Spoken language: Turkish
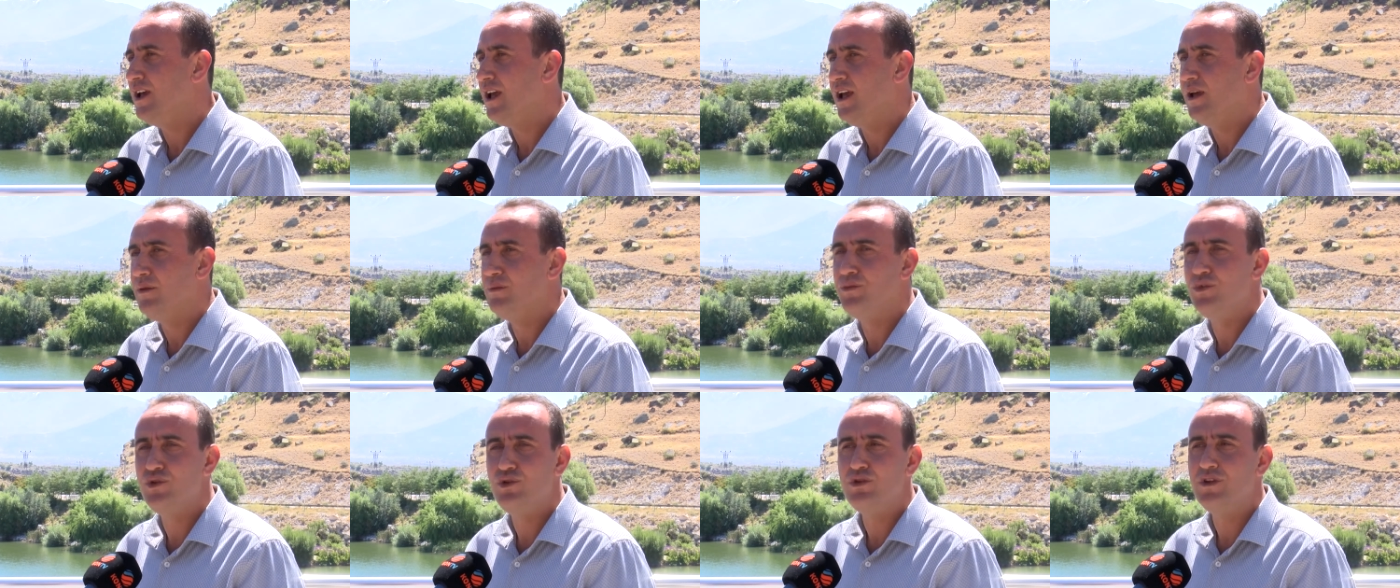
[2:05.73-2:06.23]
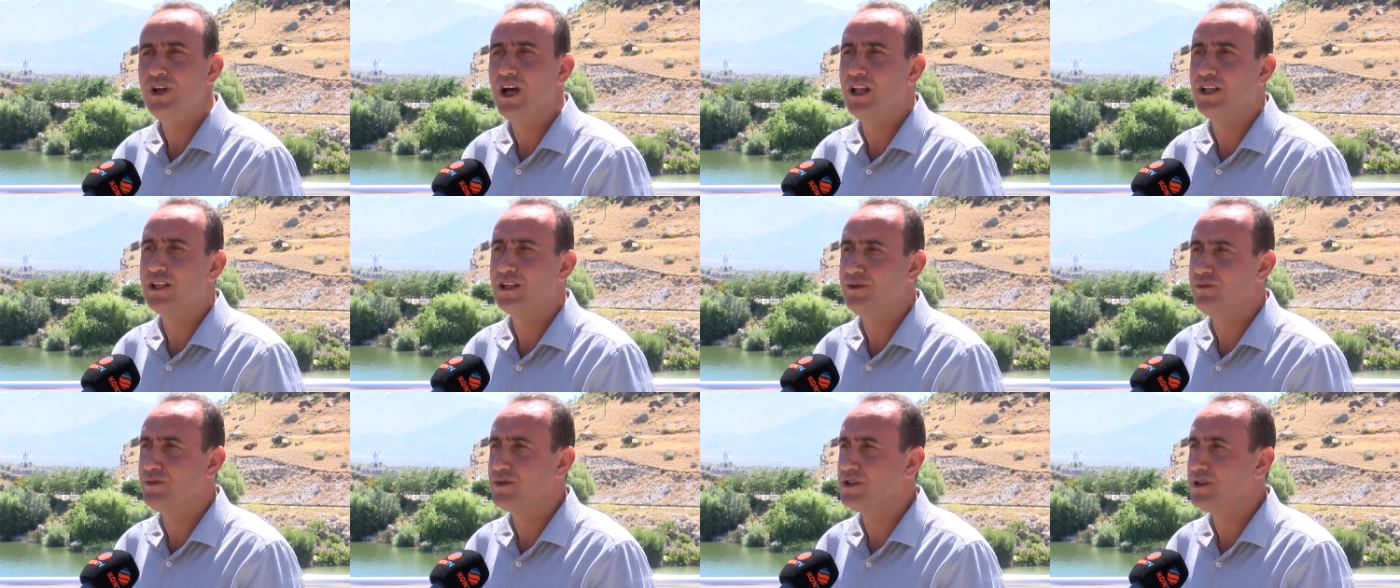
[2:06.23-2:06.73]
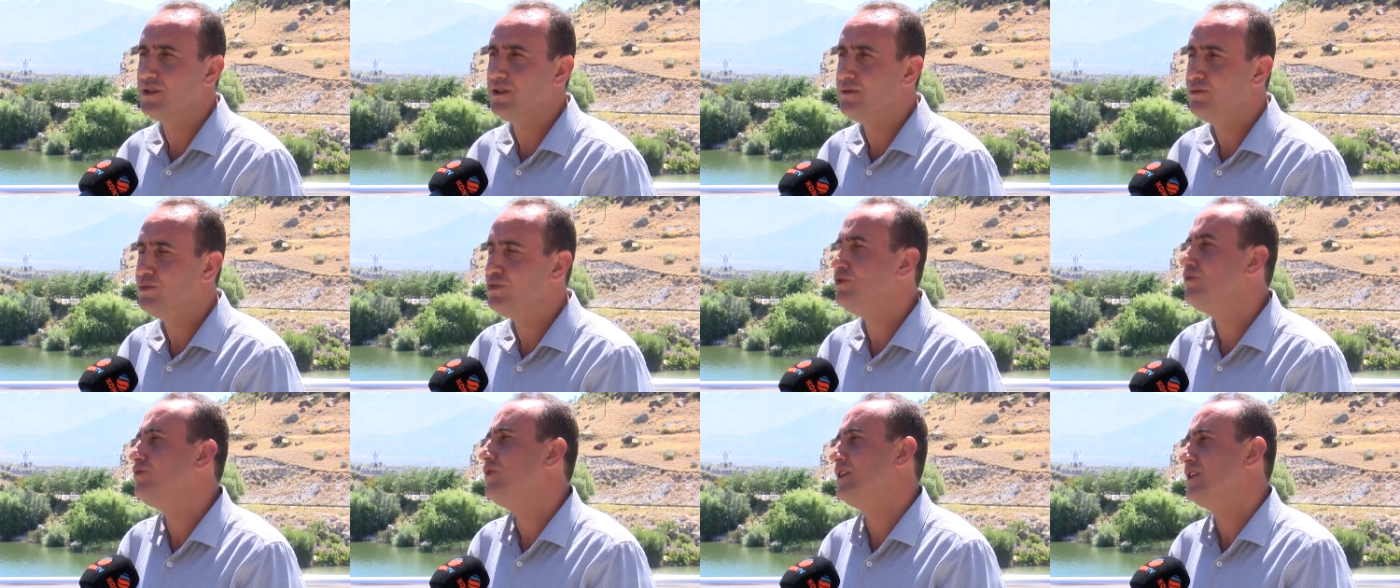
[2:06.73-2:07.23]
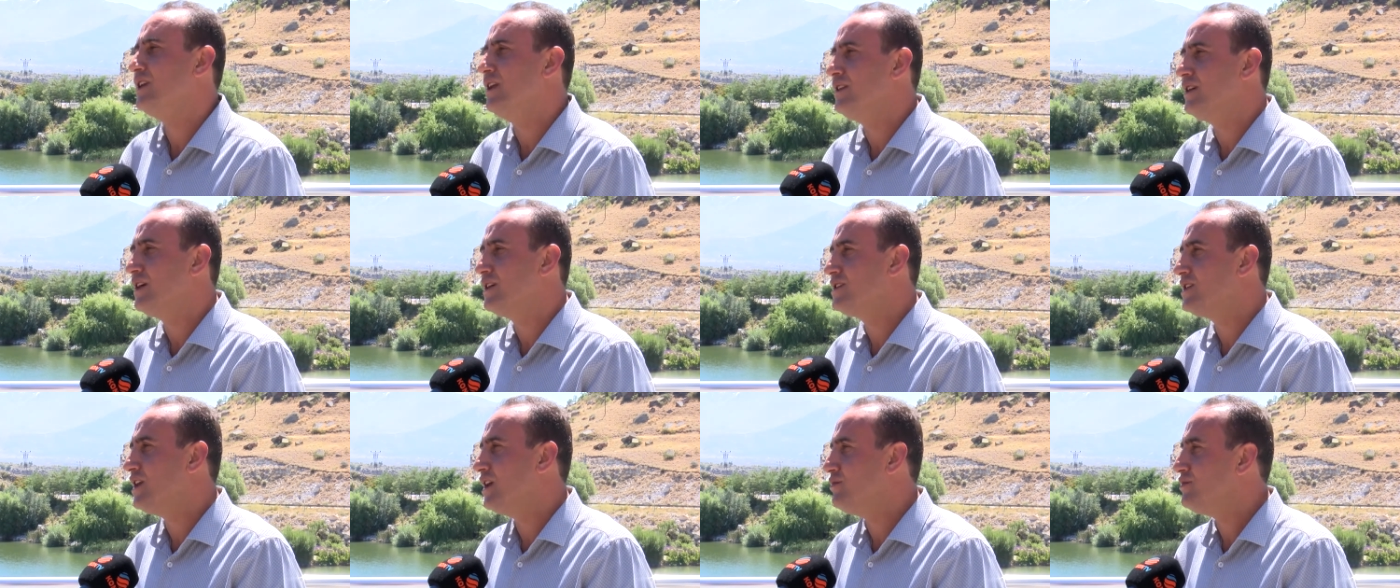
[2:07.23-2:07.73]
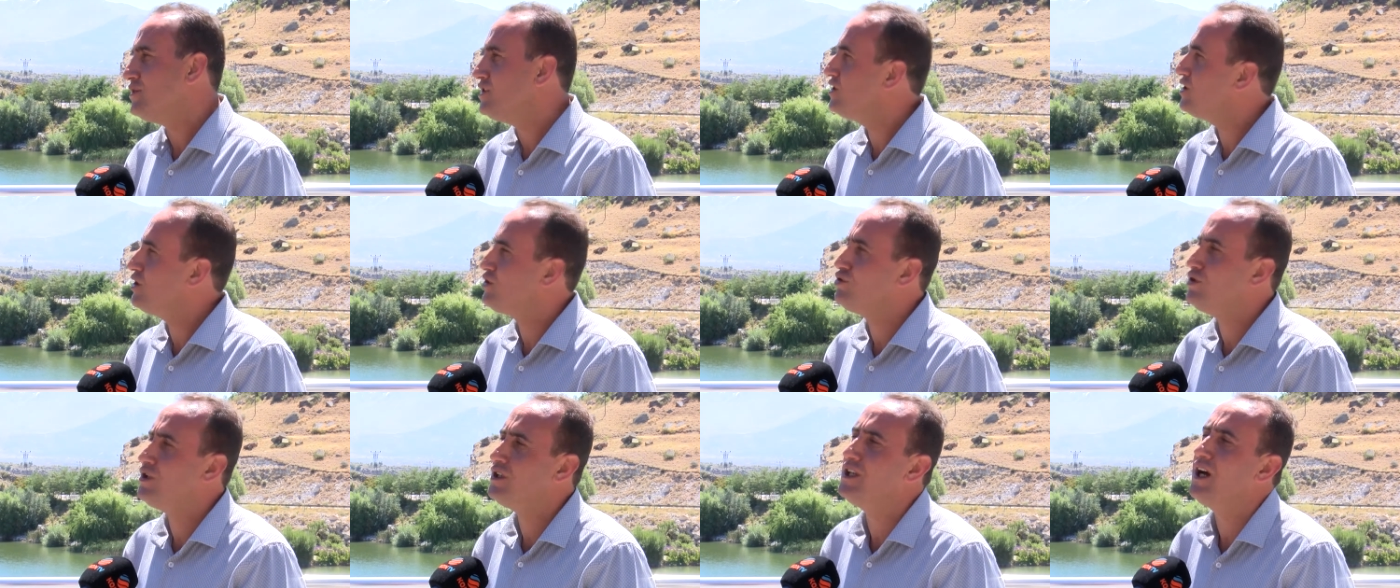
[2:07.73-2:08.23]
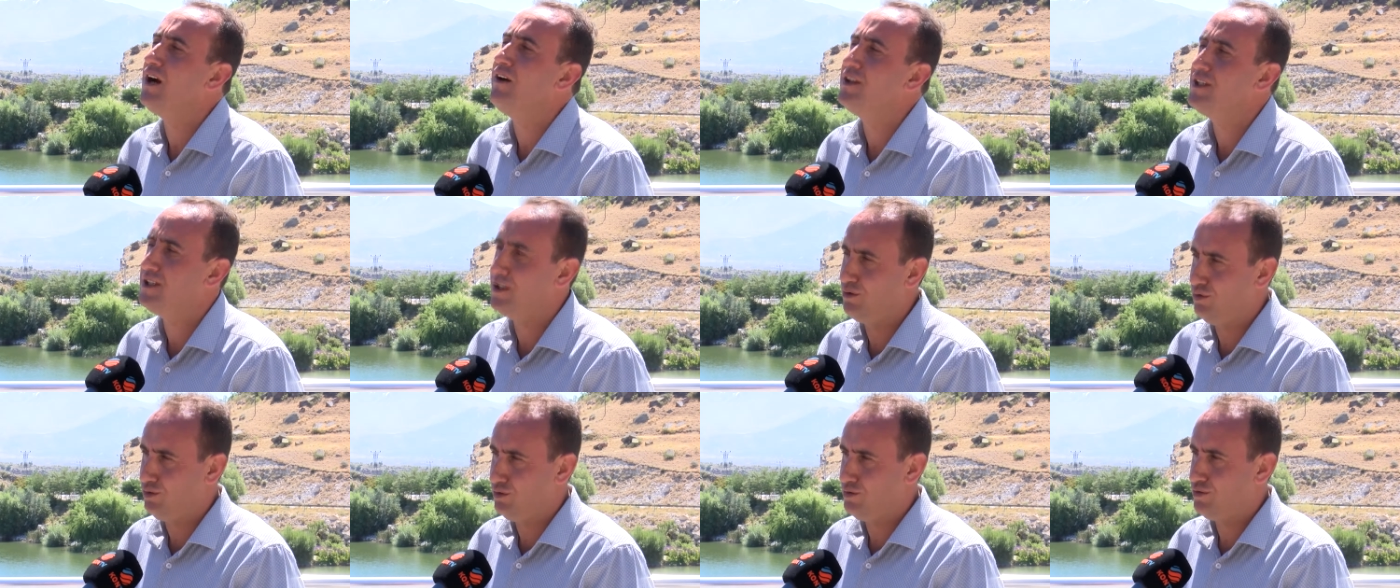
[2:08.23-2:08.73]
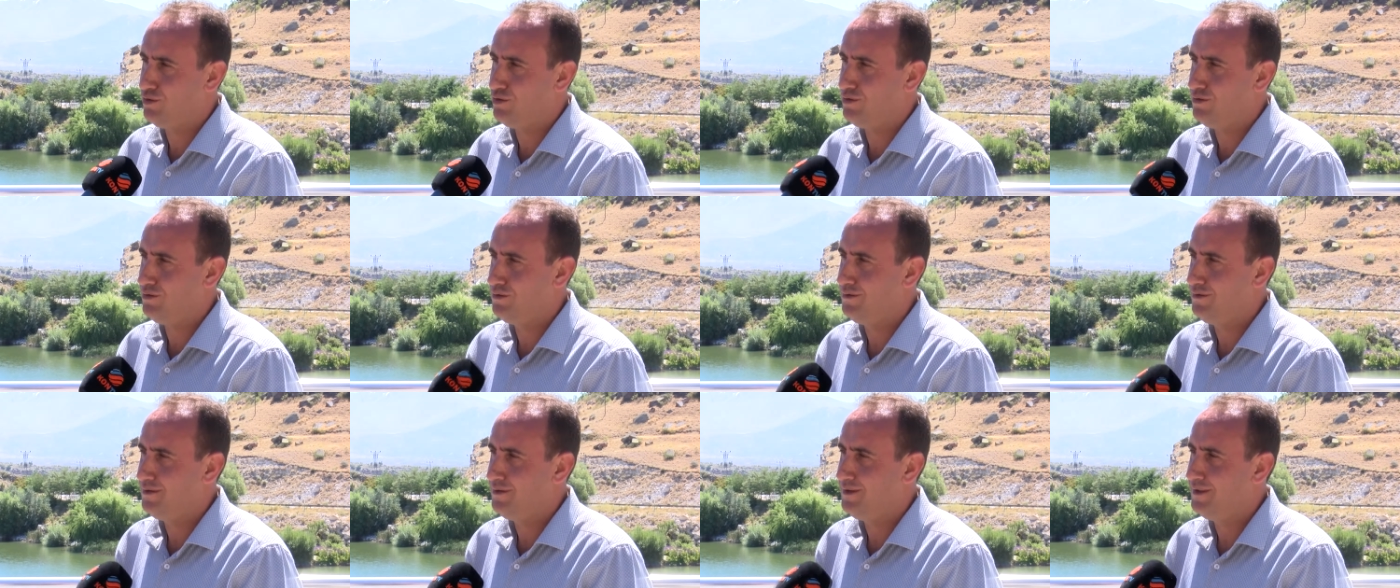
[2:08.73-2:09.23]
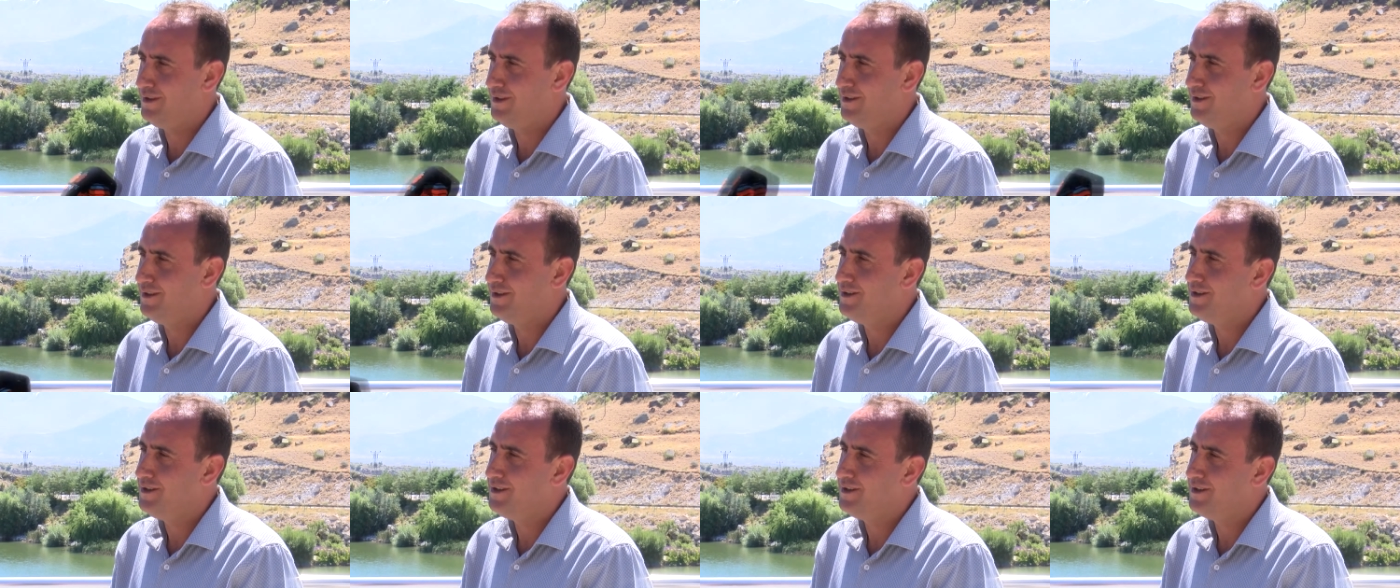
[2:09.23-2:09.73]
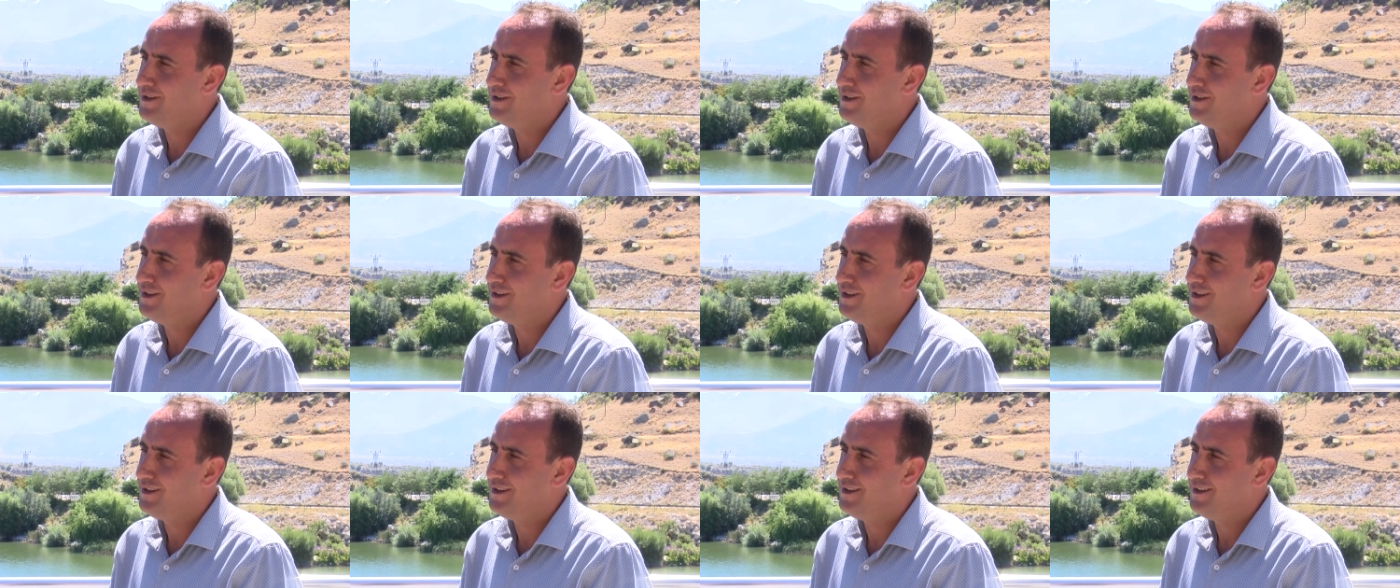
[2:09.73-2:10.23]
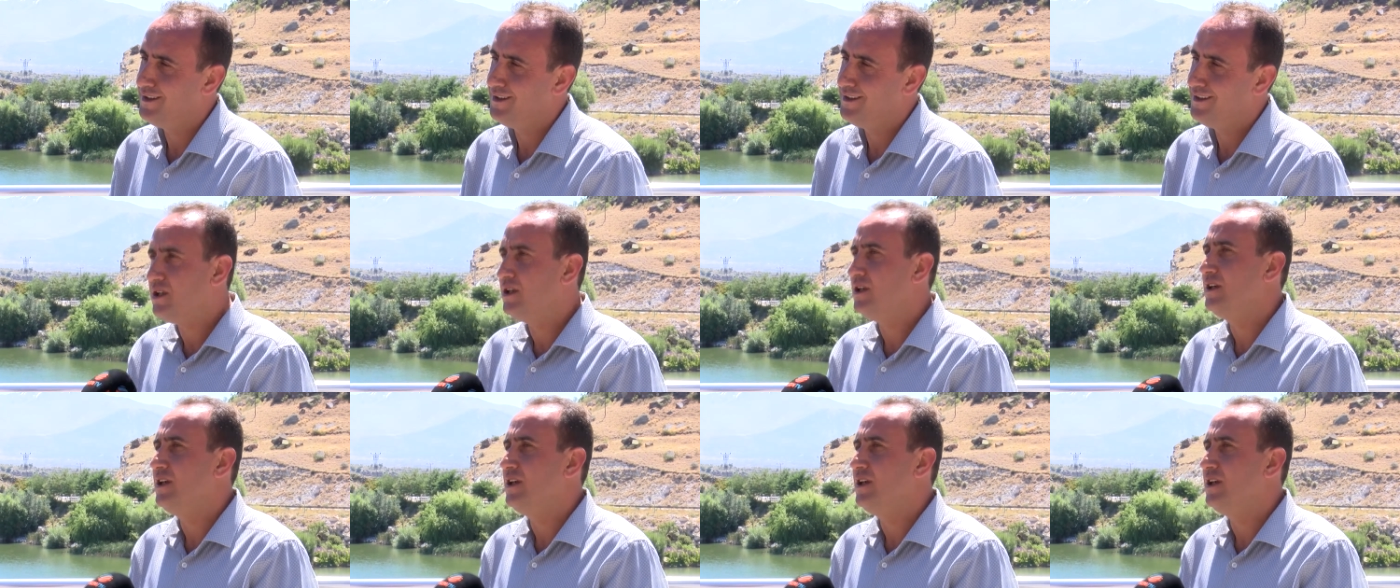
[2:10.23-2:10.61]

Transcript: E, bütün halkımızı, bütün vatandaşlarımızı suya davet ediyoruz. Aşkım, ki